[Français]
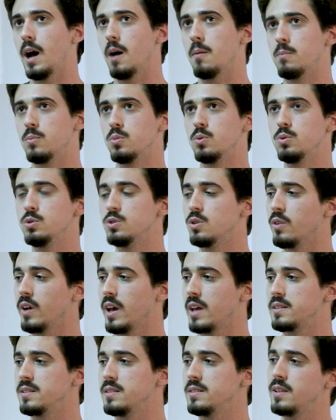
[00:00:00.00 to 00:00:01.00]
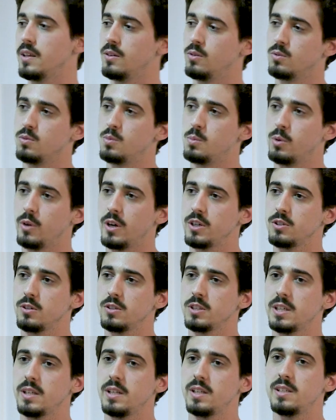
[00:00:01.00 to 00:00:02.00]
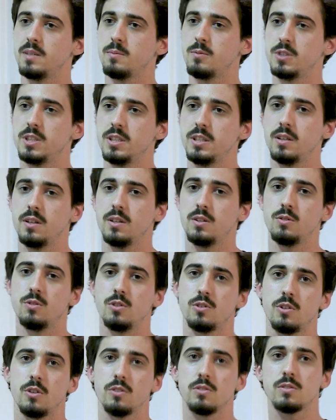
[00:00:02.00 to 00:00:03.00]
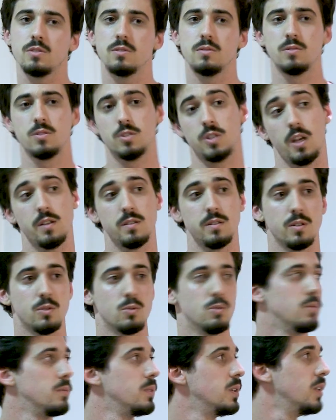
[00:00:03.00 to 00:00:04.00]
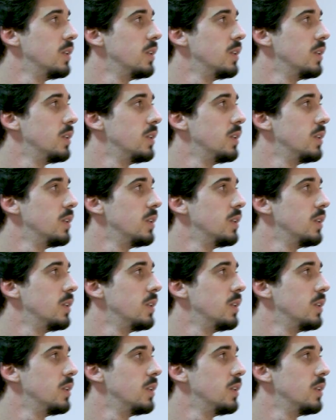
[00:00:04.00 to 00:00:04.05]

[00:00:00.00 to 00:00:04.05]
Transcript: à bout devrait exister donc vous pourrez changer les emojis de sens, ce qui est assez cool.